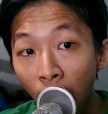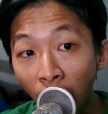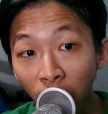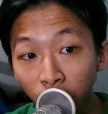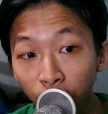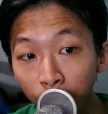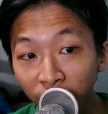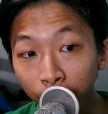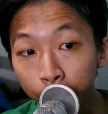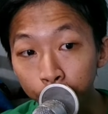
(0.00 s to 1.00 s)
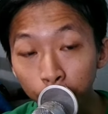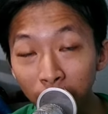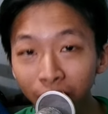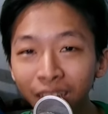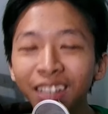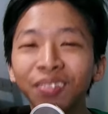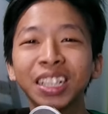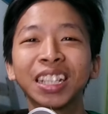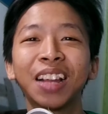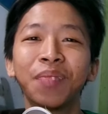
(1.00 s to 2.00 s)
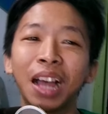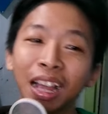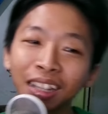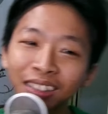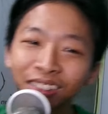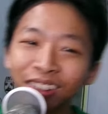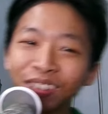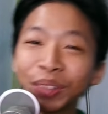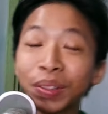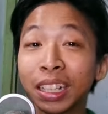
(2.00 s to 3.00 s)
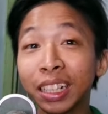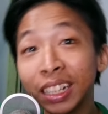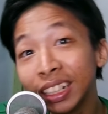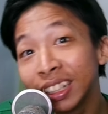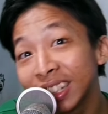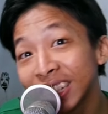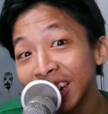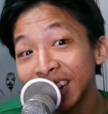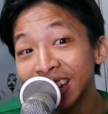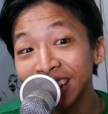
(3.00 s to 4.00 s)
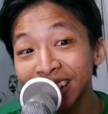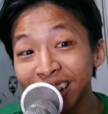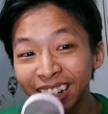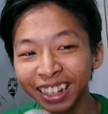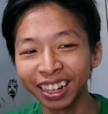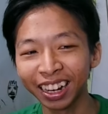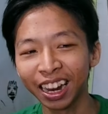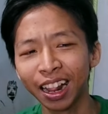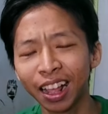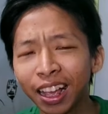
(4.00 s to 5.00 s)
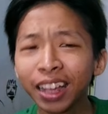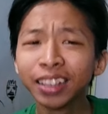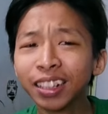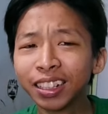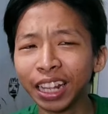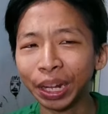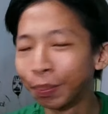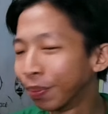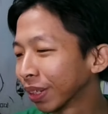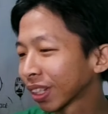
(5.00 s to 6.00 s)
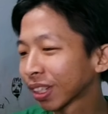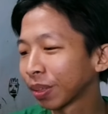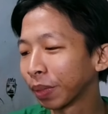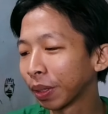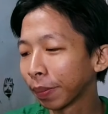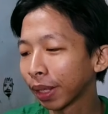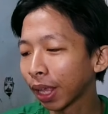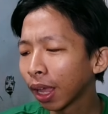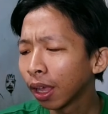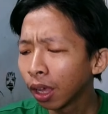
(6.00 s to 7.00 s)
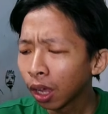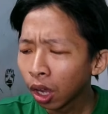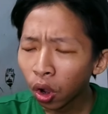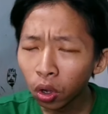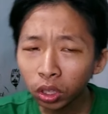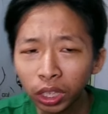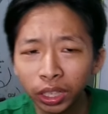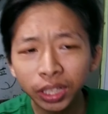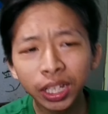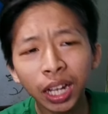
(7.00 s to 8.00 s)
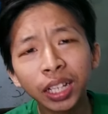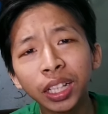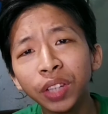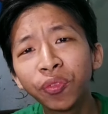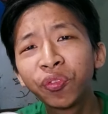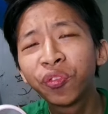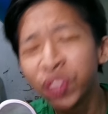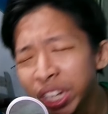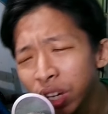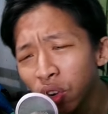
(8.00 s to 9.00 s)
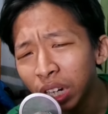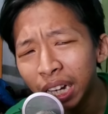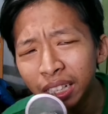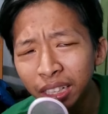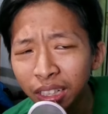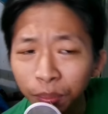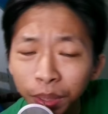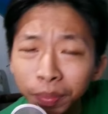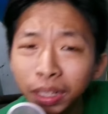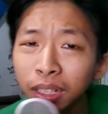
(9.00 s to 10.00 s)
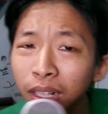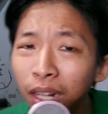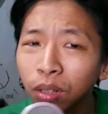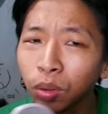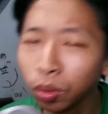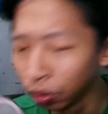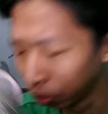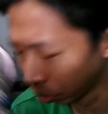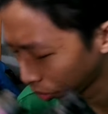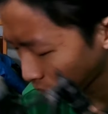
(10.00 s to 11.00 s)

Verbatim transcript: Halo semuanya, balik lagi bersama aku teman-teman di channel Henry Gamers teman-teman ya Oke, jadi di video kali ini teman-teman Aduh